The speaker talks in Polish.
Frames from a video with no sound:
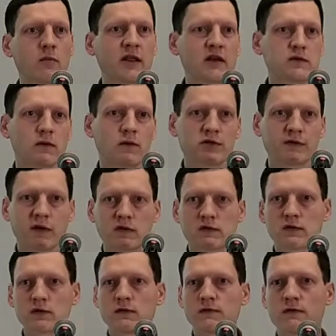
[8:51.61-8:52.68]
obrazu o
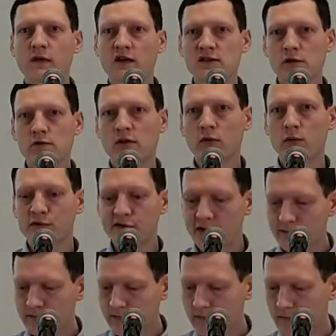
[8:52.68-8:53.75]
świecy w kazaniu na
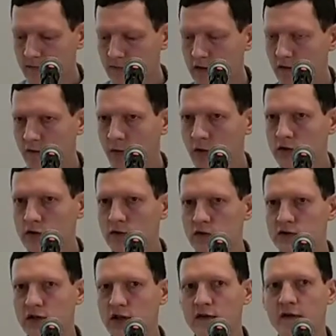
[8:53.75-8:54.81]
górze, w piątym
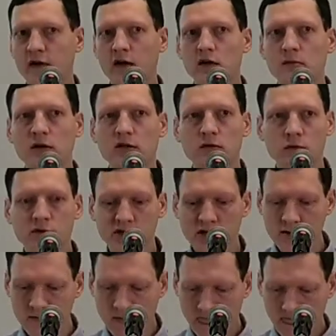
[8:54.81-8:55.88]
rozdziale Ewangelii
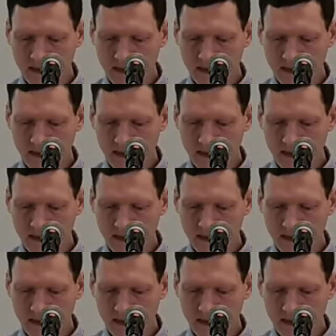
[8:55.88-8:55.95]
Mateusza.